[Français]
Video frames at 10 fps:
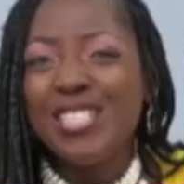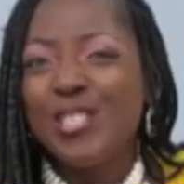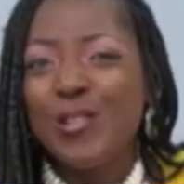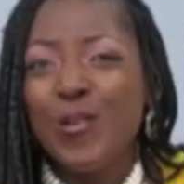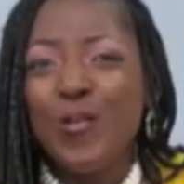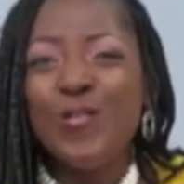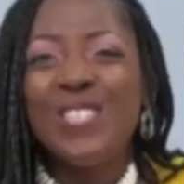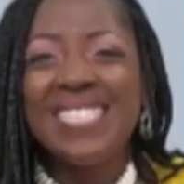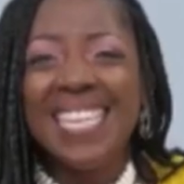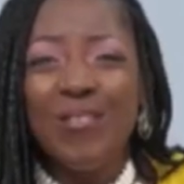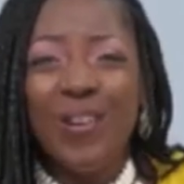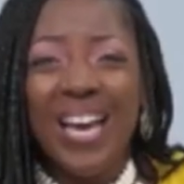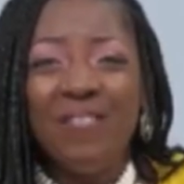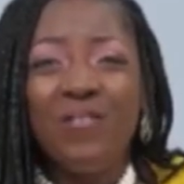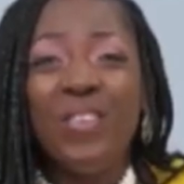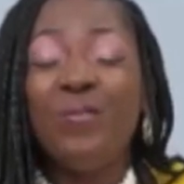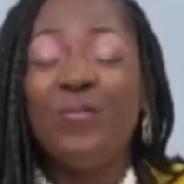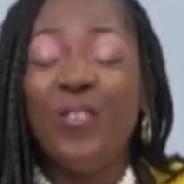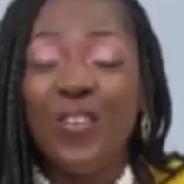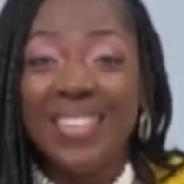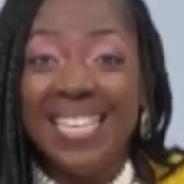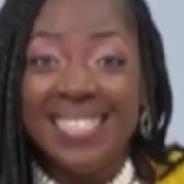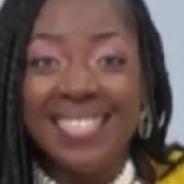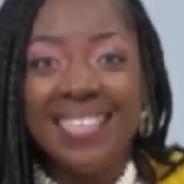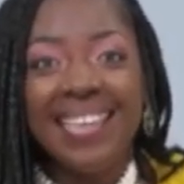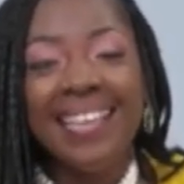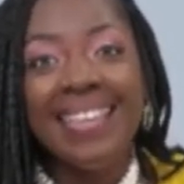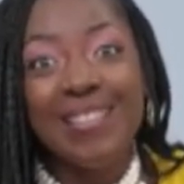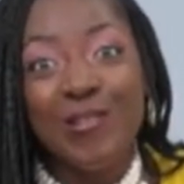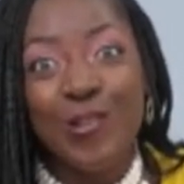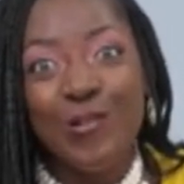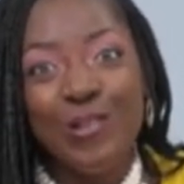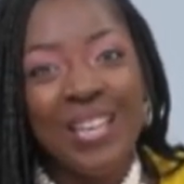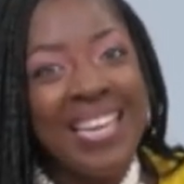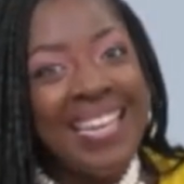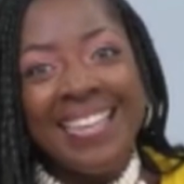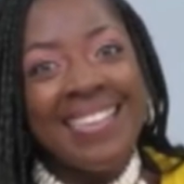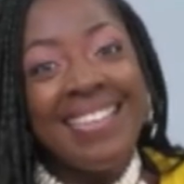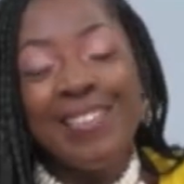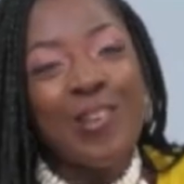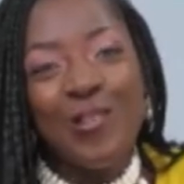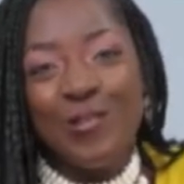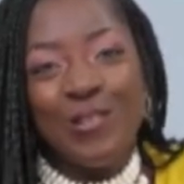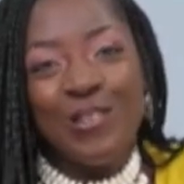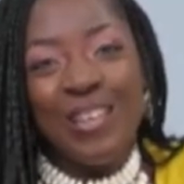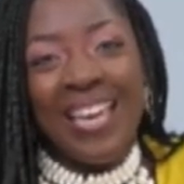show, une scénographie fantastique et des tenues, des tenues